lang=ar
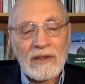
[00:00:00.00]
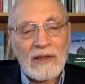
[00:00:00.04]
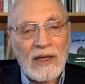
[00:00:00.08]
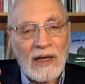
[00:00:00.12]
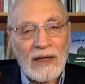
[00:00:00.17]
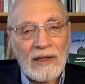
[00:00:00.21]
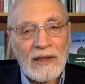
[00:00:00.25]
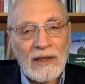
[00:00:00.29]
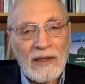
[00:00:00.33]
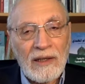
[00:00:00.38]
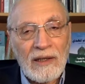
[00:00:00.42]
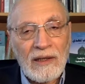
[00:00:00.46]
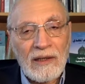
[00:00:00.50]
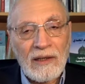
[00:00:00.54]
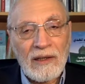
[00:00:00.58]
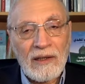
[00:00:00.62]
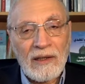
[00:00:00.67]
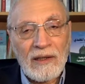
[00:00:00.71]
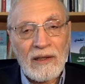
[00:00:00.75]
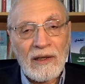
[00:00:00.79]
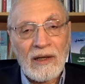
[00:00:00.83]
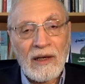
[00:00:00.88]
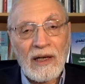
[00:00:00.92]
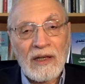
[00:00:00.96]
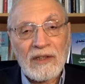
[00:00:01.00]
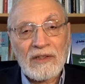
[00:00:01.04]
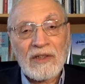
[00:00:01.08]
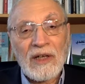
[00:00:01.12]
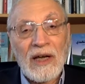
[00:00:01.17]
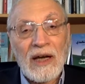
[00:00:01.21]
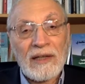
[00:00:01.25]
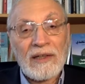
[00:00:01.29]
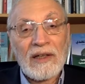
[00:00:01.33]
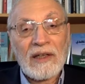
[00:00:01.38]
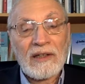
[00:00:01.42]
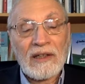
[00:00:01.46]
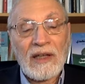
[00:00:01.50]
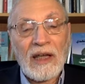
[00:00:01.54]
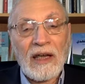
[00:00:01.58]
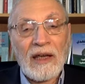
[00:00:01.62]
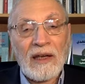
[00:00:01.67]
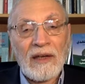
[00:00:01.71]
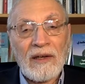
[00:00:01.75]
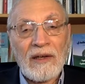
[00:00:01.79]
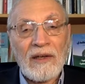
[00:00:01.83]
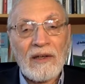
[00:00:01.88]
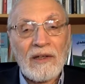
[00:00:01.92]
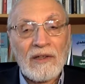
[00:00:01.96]
يعني
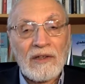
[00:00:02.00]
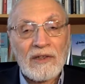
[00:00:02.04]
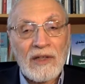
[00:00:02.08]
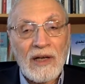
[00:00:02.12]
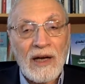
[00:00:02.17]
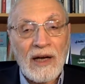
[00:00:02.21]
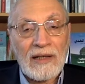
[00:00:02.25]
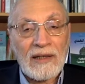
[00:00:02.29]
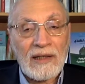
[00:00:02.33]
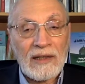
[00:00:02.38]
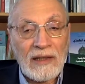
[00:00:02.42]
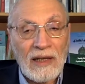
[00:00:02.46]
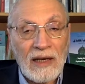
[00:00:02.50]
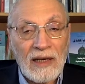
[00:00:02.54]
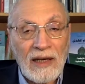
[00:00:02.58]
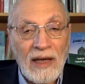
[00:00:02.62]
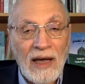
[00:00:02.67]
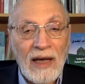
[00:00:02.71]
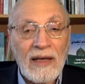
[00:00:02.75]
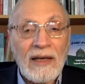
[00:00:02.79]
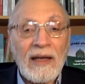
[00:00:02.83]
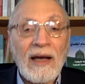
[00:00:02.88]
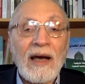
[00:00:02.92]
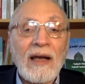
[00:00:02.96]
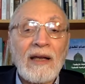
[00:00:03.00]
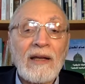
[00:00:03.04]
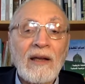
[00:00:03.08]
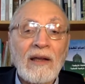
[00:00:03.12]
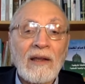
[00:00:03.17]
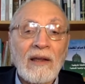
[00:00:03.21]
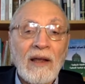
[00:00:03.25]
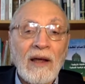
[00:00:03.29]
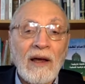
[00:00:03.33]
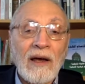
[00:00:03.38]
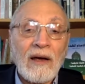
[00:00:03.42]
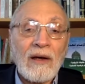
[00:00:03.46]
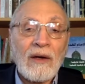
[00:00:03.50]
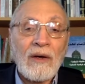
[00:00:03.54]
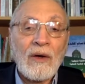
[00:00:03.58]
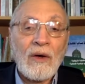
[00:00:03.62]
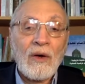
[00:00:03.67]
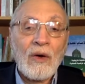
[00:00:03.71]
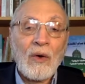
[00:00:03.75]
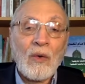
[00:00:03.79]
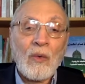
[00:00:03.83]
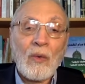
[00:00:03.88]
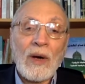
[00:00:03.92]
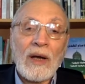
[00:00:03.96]
الشهادتين شهادة لا إله إلا الله
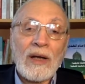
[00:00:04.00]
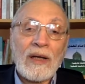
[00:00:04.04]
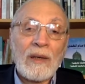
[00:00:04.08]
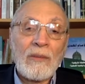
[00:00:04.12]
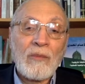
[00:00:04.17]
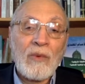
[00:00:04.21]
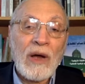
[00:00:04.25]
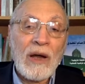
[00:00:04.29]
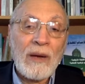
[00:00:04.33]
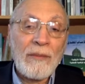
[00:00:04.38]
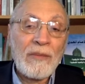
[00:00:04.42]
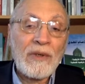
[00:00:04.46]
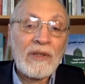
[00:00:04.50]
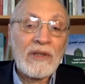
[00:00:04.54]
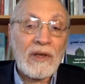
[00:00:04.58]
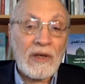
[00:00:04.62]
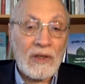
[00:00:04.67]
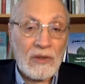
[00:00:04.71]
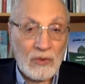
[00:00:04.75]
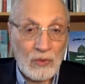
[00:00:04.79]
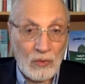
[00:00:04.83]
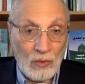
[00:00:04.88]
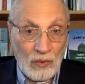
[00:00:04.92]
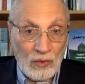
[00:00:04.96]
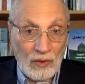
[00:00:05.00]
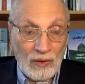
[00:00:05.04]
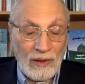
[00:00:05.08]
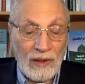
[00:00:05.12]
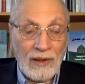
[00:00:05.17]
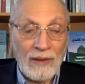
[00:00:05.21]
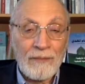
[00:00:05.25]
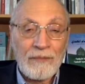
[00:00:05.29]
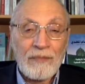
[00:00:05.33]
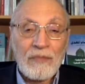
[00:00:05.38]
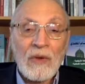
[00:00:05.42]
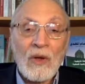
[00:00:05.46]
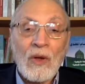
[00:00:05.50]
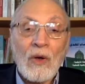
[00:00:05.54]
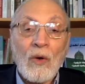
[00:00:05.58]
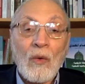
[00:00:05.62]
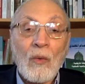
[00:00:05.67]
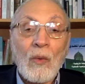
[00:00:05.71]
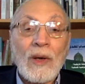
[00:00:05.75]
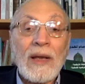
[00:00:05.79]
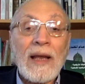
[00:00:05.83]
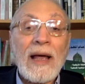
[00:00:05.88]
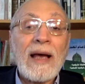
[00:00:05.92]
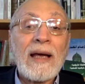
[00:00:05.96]
وأن محمد رسول الله
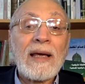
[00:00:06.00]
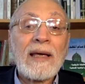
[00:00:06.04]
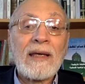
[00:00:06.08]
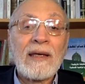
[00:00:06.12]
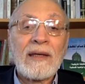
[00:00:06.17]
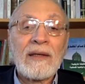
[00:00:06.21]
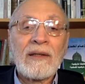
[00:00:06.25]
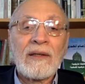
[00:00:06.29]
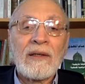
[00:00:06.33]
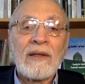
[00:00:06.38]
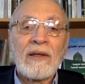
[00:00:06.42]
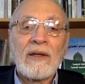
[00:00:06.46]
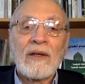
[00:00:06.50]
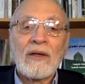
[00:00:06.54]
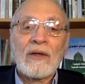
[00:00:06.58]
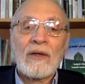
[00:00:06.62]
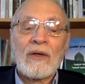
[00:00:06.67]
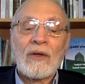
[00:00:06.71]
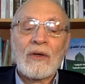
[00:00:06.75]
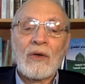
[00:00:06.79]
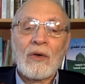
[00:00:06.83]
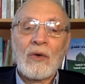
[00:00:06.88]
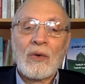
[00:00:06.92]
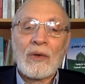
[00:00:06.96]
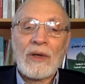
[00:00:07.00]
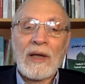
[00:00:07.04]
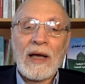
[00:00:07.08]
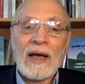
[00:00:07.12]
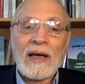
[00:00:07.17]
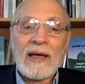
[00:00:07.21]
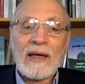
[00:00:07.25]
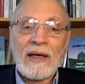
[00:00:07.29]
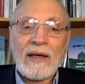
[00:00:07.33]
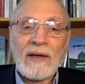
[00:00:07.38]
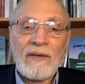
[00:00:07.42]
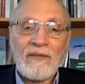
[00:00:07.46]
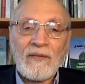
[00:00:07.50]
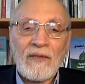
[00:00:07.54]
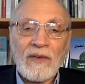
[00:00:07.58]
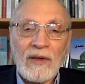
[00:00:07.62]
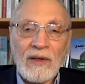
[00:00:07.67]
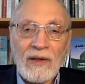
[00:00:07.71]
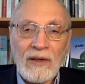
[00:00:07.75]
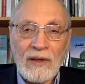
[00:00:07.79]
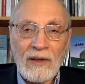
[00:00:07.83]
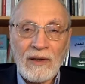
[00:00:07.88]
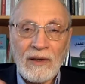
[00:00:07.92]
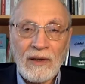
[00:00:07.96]
ولكن هناك
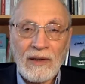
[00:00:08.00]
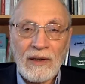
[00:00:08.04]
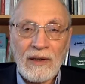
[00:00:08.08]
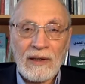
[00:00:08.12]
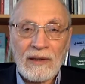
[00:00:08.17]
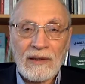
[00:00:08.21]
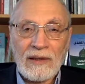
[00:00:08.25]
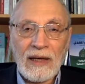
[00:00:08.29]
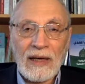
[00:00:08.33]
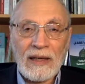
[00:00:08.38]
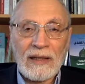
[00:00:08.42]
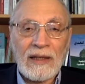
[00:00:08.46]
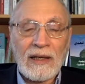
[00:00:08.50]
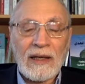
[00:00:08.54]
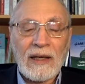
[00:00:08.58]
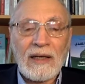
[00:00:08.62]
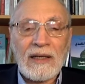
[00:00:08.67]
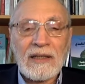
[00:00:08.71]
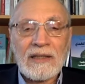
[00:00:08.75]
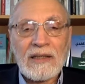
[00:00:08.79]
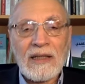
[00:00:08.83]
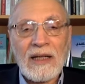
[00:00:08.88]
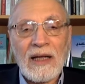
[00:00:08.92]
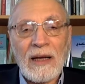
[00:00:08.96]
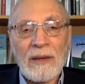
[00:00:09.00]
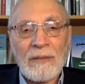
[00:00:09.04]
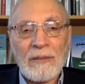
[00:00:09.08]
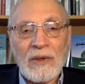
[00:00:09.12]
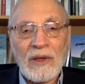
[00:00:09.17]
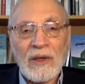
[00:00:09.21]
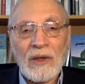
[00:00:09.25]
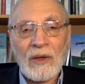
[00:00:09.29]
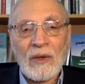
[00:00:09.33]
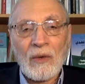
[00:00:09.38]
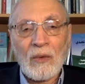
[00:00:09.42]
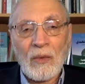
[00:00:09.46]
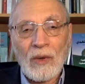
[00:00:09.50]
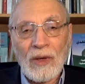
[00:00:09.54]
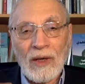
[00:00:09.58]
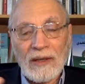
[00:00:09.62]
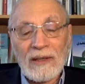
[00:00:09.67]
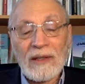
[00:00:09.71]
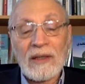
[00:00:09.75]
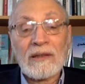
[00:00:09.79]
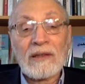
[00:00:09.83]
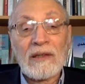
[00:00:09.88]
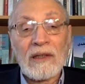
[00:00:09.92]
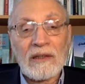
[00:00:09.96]
في التاريخ الإسلامي
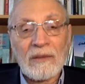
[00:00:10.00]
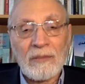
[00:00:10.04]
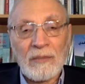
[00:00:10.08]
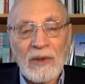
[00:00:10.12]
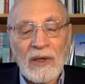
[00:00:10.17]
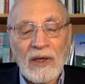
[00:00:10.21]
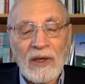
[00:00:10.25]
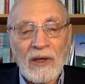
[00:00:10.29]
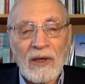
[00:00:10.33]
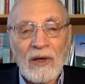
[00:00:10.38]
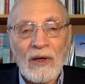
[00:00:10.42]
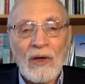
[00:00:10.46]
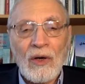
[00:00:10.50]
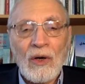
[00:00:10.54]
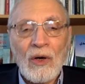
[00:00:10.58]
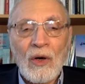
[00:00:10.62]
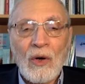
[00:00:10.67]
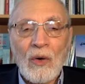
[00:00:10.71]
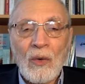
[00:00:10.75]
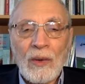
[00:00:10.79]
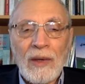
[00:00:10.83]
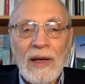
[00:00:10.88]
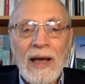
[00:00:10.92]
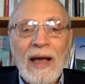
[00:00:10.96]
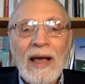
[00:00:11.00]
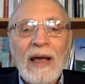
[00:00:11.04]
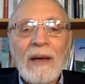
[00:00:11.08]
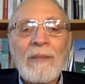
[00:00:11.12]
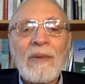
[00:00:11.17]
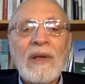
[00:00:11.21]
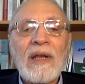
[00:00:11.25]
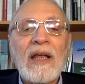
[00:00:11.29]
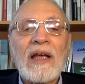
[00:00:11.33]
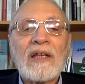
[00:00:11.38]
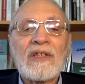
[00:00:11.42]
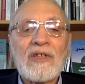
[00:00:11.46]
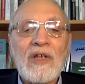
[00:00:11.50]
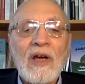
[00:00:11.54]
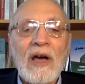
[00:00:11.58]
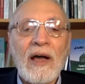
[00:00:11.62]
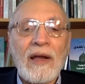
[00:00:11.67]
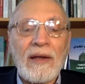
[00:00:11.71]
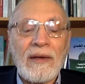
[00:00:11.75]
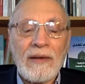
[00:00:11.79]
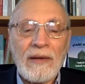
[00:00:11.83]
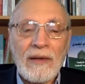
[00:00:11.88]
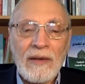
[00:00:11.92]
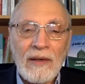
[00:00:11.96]
ولدى التطبيق هناك
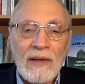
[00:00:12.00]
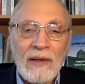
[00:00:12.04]
منهجان